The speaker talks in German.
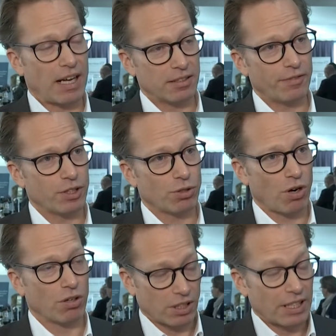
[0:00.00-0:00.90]

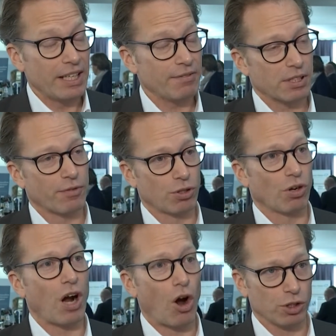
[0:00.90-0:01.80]
Wasserversorgung, die
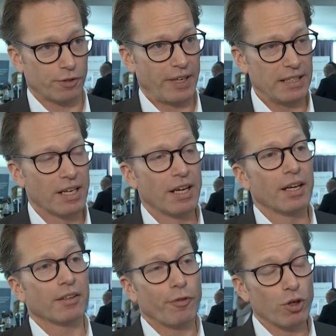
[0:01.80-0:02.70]
Trinkwasserversorgung ausfällt,
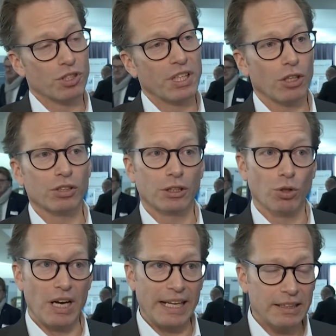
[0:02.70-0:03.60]
funktioniert auch die
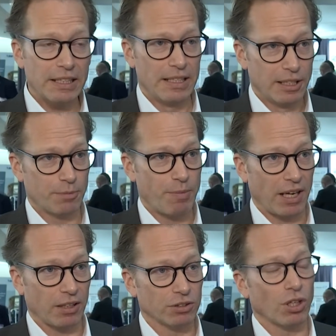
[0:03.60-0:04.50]
Toilette nicht
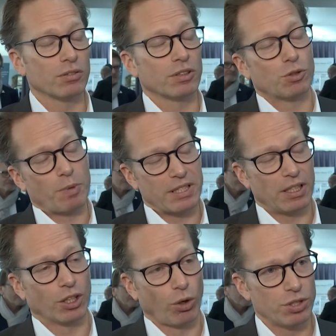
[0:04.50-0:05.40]
mehr. Und dann speziell
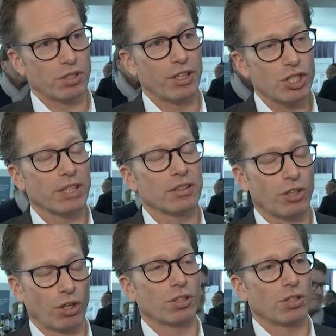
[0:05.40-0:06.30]
in größeren Städten könnte